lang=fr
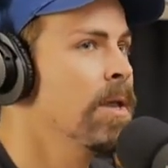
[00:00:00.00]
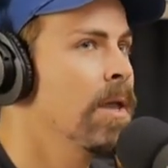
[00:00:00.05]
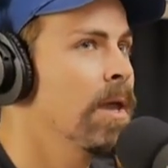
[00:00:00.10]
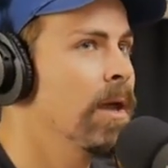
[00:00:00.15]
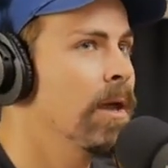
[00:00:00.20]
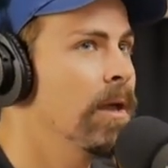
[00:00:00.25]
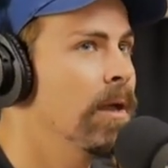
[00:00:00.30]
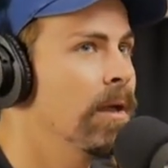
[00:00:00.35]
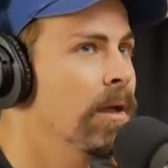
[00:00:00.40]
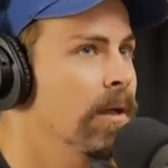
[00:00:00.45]

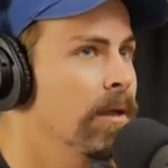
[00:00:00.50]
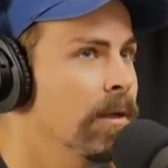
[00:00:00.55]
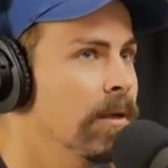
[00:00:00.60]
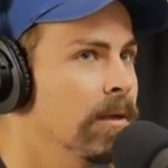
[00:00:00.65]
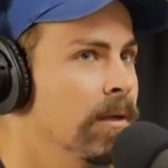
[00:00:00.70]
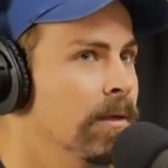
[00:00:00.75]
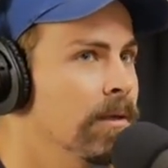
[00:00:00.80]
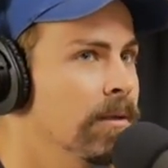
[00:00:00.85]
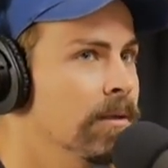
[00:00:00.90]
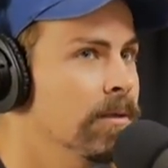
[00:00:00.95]

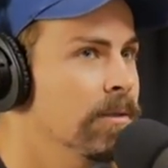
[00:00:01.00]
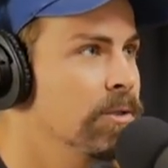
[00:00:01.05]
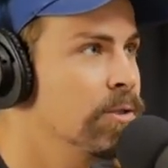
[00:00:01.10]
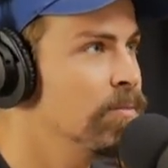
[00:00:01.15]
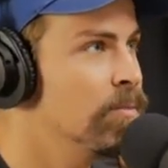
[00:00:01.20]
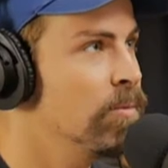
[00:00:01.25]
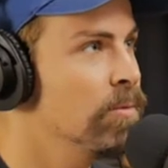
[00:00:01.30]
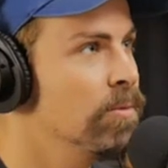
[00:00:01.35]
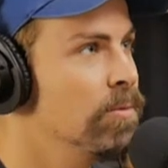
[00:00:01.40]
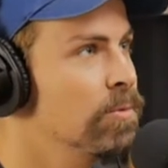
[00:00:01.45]
euh, je,
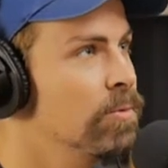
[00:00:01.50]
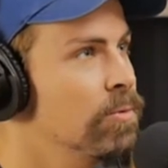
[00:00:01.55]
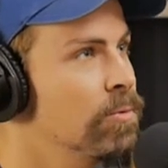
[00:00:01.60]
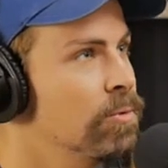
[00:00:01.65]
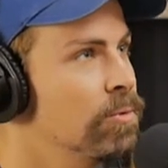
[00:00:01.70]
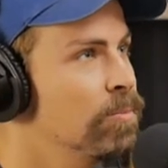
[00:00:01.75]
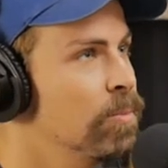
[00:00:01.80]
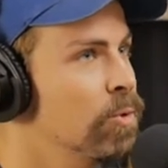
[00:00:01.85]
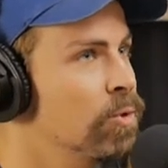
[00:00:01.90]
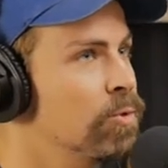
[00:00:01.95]

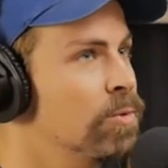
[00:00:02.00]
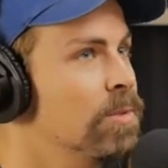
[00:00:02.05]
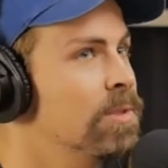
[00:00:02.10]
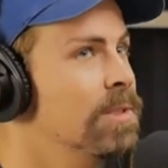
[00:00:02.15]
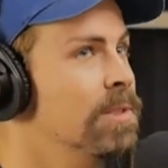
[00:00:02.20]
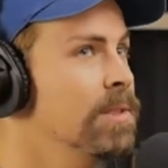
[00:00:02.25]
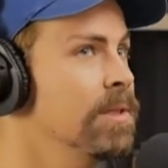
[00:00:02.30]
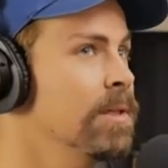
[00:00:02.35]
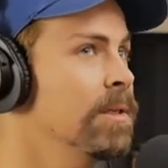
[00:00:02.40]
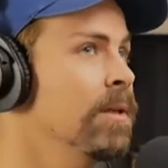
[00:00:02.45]
me, suis
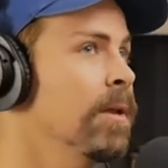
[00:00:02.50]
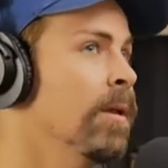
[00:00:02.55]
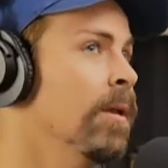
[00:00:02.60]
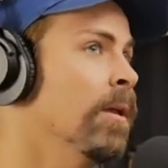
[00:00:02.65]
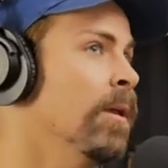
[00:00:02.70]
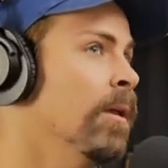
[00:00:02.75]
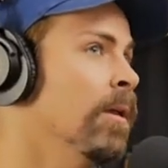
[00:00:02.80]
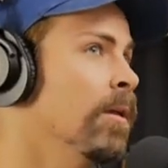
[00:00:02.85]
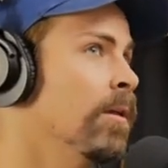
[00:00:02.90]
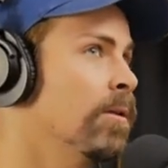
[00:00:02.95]
dit
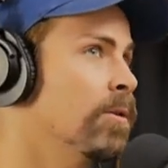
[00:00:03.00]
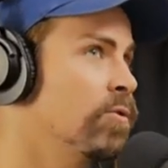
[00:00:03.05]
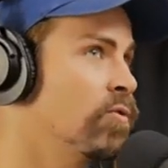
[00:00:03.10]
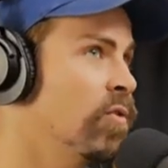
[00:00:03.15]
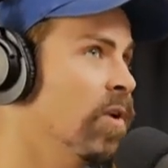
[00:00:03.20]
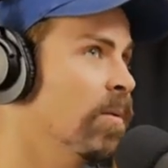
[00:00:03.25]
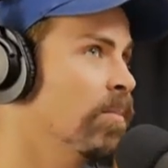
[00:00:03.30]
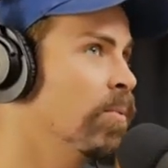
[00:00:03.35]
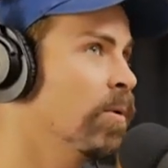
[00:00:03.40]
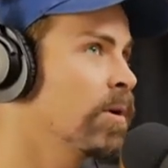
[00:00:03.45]
que je
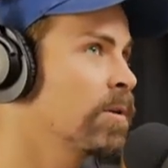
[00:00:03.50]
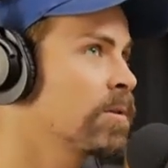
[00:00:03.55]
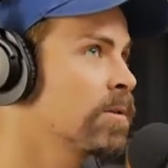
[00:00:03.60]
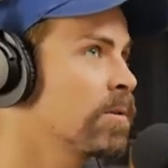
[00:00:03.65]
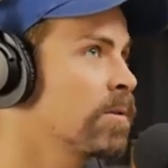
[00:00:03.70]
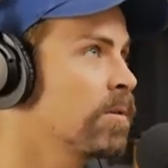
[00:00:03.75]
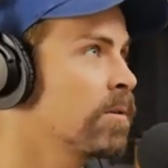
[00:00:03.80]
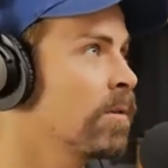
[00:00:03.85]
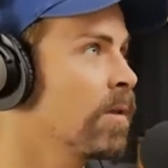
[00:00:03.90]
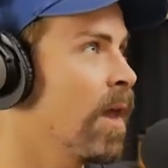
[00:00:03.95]
voulais pas
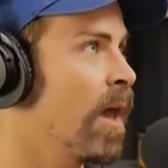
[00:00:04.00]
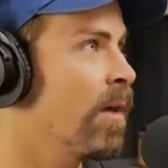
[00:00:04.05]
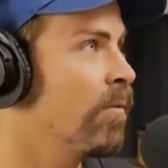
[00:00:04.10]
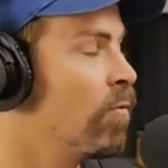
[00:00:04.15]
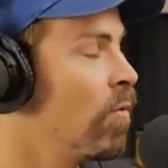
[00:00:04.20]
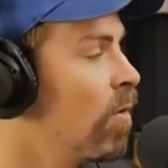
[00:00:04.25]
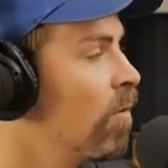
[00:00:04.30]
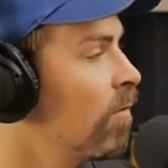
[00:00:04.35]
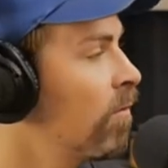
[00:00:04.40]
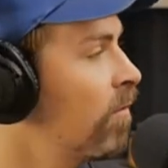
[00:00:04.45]

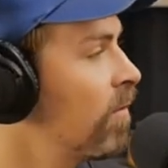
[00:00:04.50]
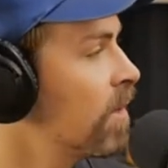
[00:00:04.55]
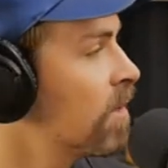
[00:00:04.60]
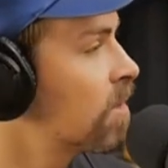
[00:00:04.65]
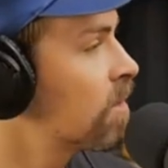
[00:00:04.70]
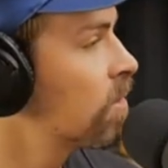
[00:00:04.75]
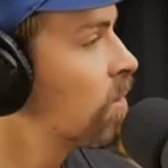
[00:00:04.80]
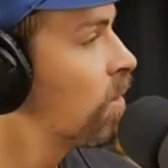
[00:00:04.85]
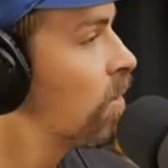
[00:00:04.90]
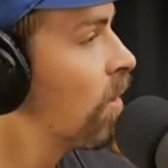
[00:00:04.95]
avoir fait
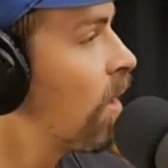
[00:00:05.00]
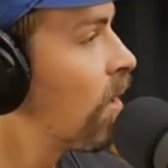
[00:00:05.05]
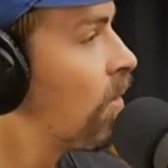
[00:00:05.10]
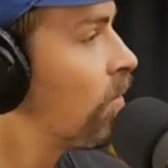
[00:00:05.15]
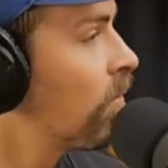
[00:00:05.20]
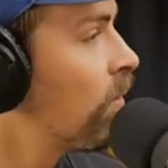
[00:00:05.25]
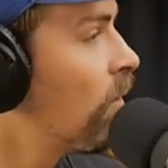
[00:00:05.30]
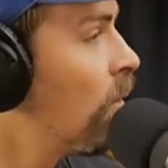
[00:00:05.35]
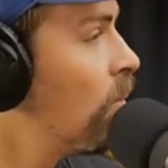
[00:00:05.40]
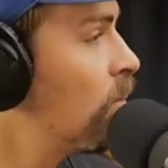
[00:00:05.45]
ça, dans le
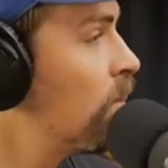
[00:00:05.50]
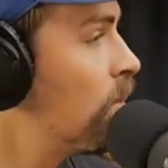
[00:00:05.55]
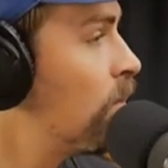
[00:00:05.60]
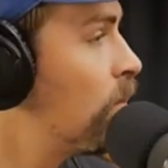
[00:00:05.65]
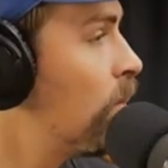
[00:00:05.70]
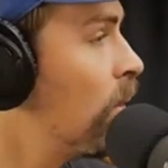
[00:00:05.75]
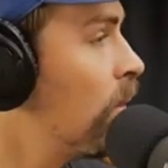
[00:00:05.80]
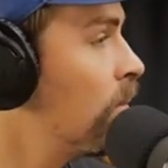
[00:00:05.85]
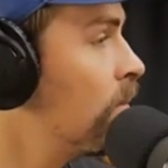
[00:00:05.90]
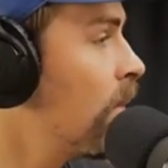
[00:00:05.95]
fond, puis
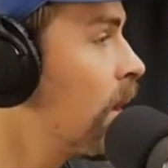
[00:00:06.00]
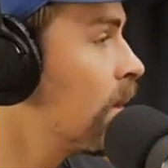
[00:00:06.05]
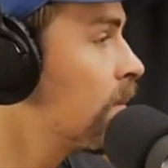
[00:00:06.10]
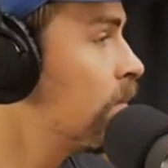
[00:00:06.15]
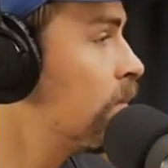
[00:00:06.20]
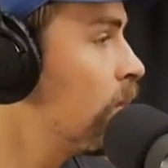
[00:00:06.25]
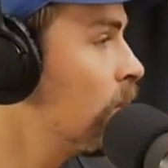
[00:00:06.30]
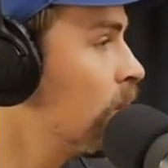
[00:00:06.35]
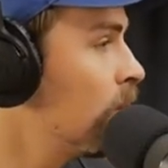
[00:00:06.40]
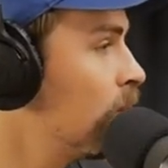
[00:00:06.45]
pas, pas,